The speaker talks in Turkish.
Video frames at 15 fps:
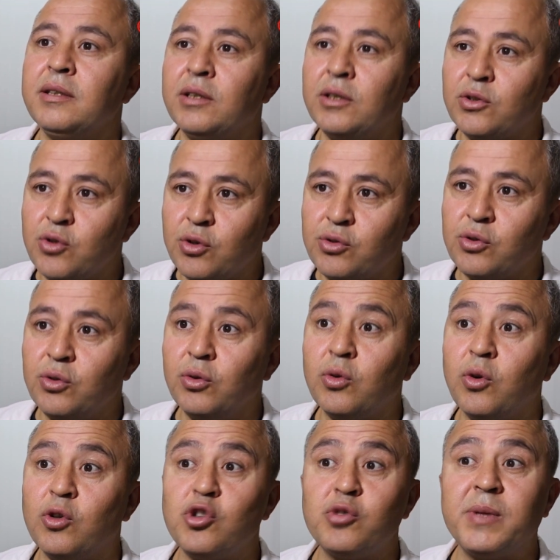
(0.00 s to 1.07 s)
e, çocuğun
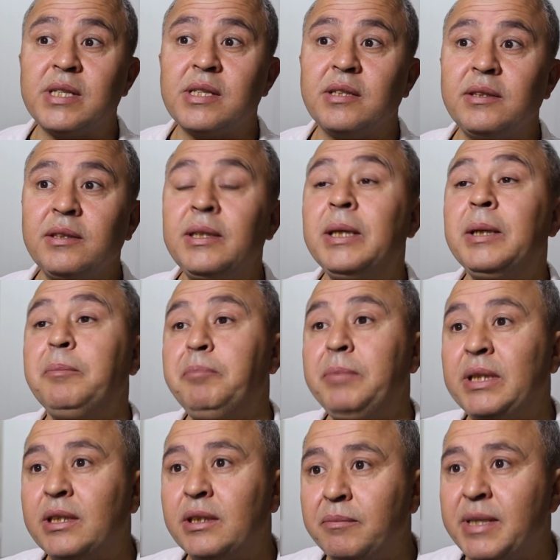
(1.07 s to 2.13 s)
konuşmasını
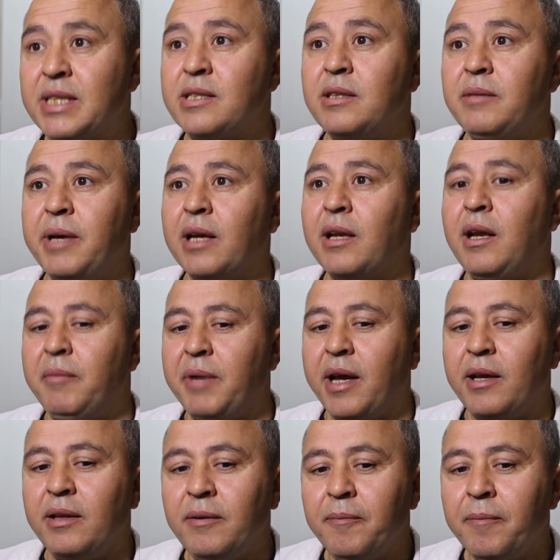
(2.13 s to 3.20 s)
bitirmesini
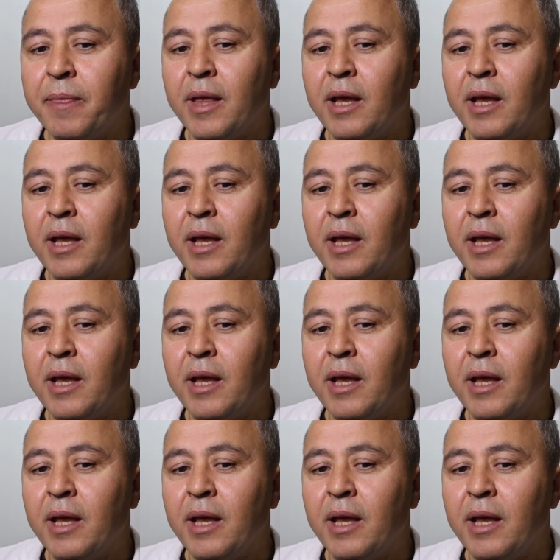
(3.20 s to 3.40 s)
beklemeyen